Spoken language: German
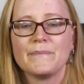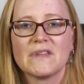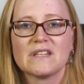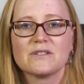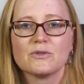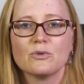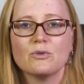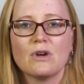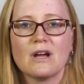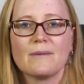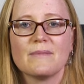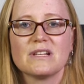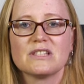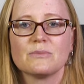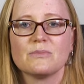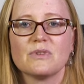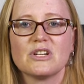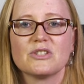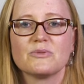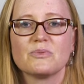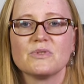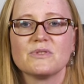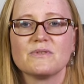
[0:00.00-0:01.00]
So kann man zum
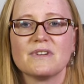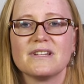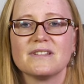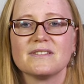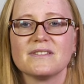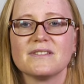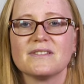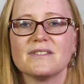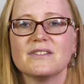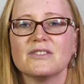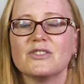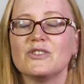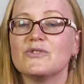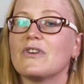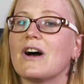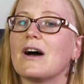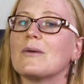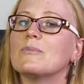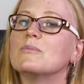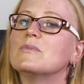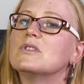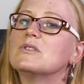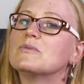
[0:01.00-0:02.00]
Beispiel die
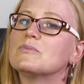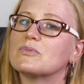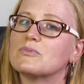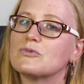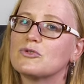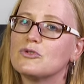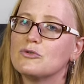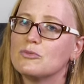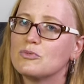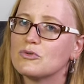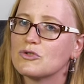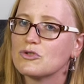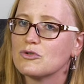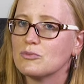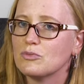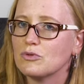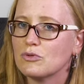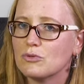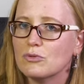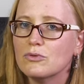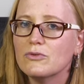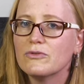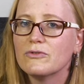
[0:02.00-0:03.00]
Farben mit typischen
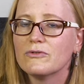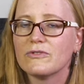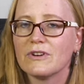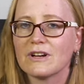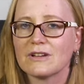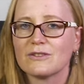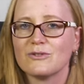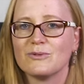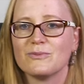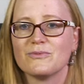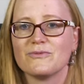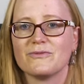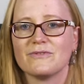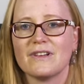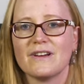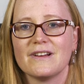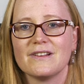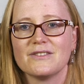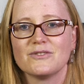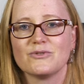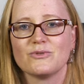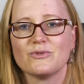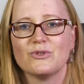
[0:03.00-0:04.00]
Berufen verknüpfen.
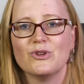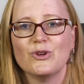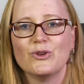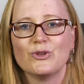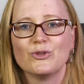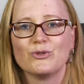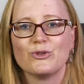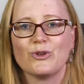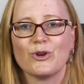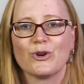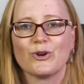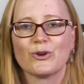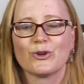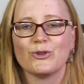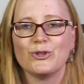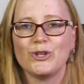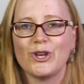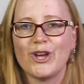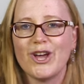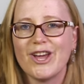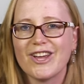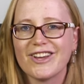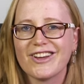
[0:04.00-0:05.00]
Also der
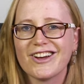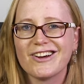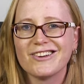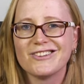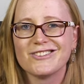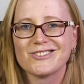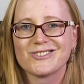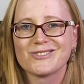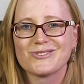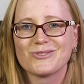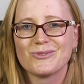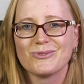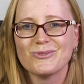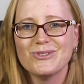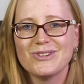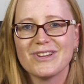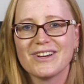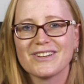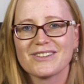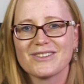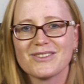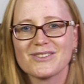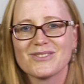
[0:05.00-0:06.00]
Jäger ist grün
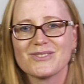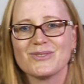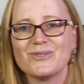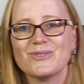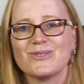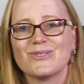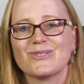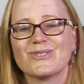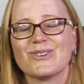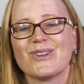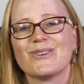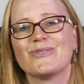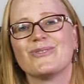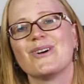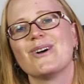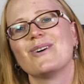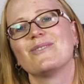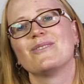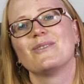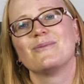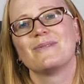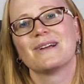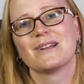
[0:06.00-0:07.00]
angezogen, der
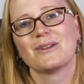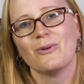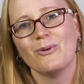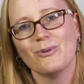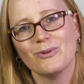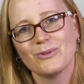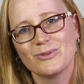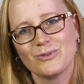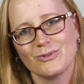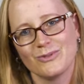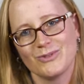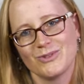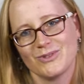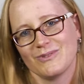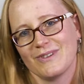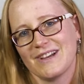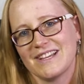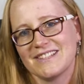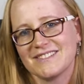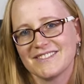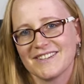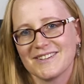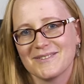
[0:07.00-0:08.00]
Feuerwehrmann rot und so
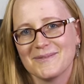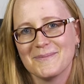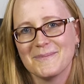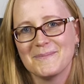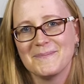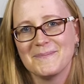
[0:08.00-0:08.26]
weiter.